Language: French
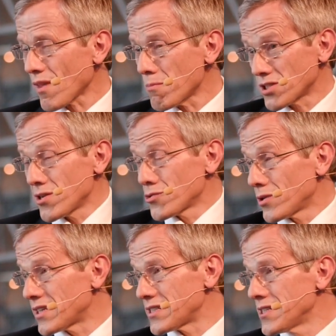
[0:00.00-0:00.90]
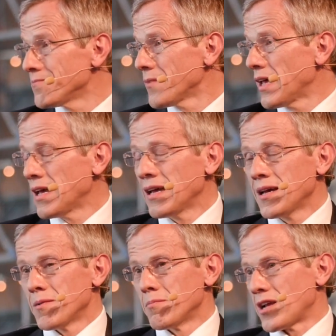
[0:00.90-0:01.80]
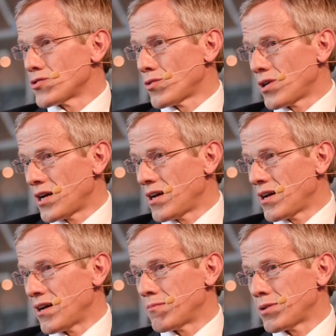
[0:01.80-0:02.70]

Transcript: parce qu'elles sont en Asie, mais elles ont un,